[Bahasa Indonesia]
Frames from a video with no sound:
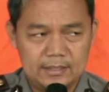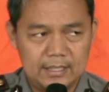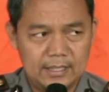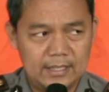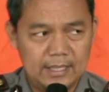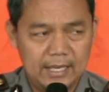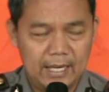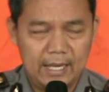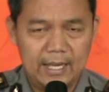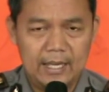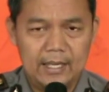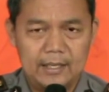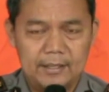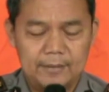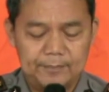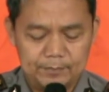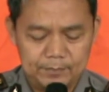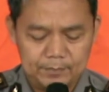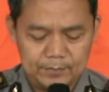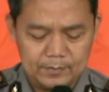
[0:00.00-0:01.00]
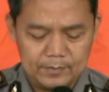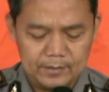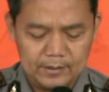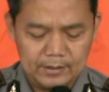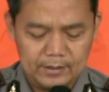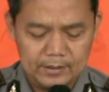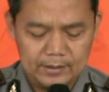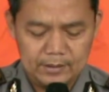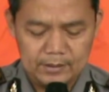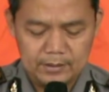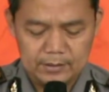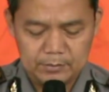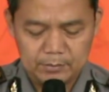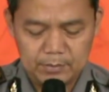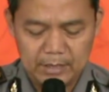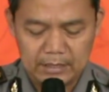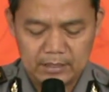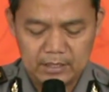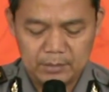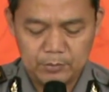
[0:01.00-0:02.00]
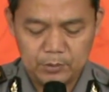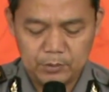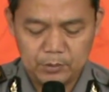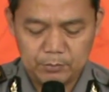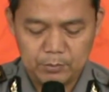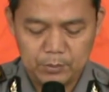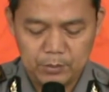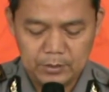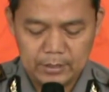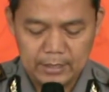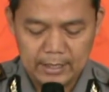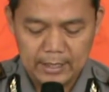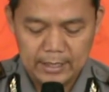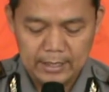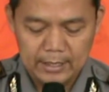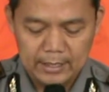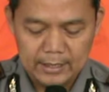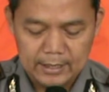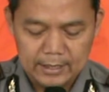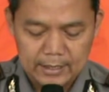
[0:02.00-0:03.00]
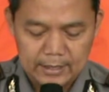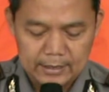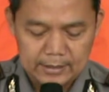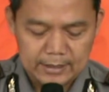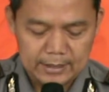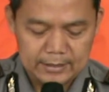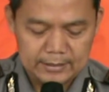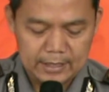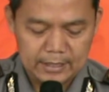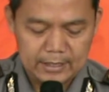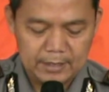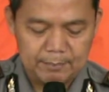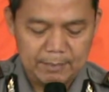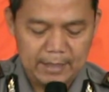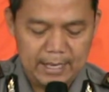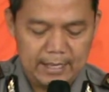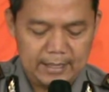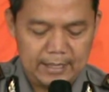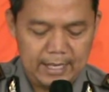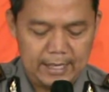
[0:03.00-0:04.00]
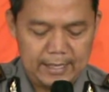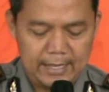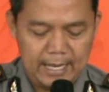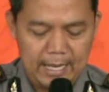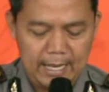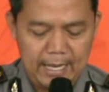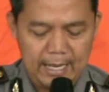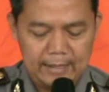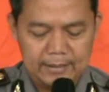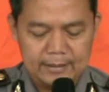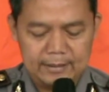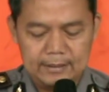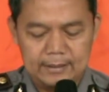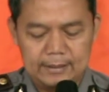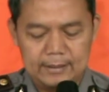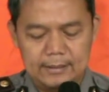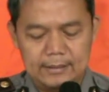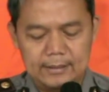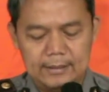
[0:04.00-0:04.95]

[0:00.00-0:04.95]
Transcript: Cihah, sebelah timur Polda, terjadi penganiayaan